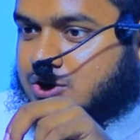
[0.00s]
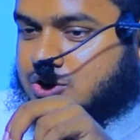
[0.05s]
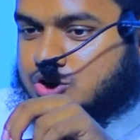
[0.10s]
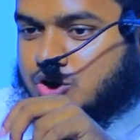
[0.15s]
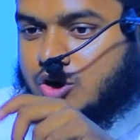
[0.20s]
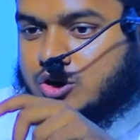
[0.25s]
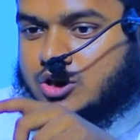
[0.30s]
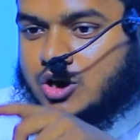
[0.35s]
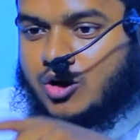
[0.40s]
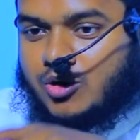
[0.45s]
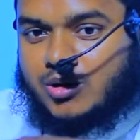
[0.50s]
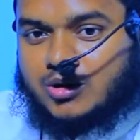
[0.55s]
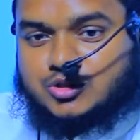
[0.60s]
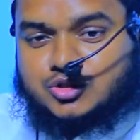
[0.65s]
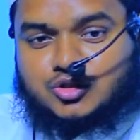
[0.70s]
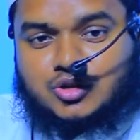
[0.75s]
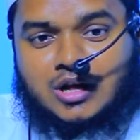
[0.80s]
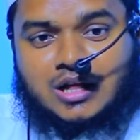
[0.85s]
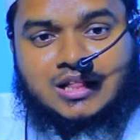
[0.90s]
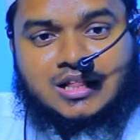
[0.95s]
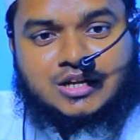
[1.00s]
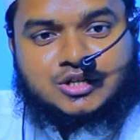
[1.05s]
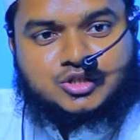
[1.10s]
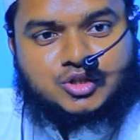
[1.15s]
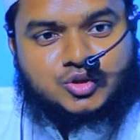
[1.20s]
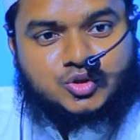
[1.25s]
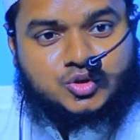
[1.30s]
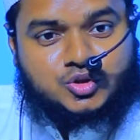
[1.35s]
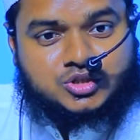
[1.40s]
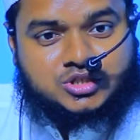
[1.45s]
সৎ হওয়ার জন্য আল্লাহর
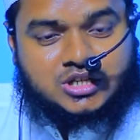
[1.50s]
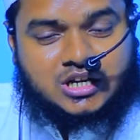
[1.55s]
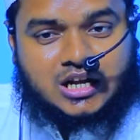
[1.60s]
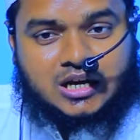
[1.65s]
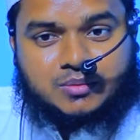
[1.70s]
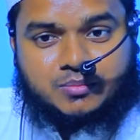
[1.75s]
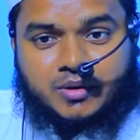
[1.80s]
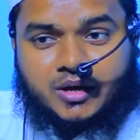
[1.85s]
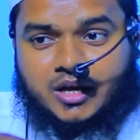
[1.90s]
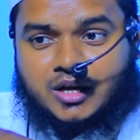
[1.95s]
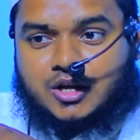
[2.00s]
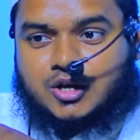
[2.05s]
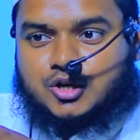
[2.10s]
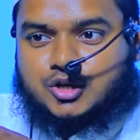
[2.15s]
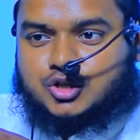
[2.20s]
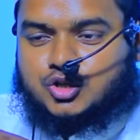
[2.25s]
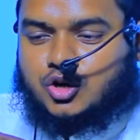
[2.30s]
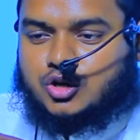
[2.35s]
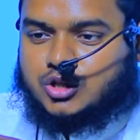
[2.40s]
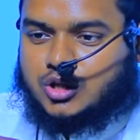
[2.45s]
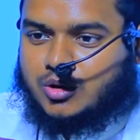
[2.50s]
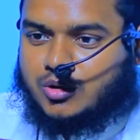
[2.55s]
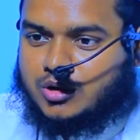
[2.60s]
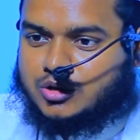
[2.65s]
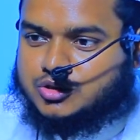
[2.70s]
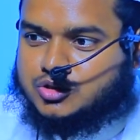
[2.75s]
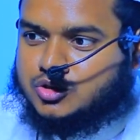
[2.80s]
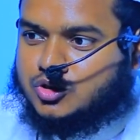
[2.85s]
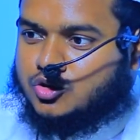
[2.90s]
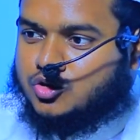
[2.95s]
সন্তুষ্টি লাগবে সৎ
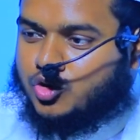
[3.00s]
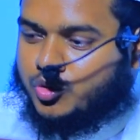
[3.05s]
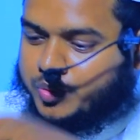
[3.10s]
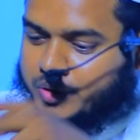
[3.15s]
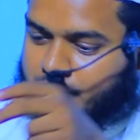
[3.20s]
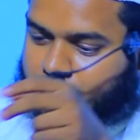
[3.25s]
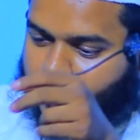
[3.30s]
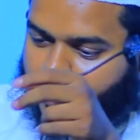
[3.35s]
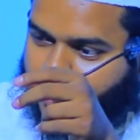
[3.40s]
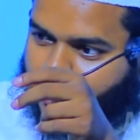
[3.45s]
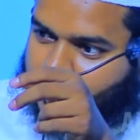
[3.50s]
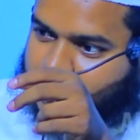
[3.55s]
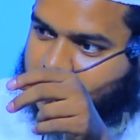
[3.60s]
হওয়ার জন্য নবীর পক্ষ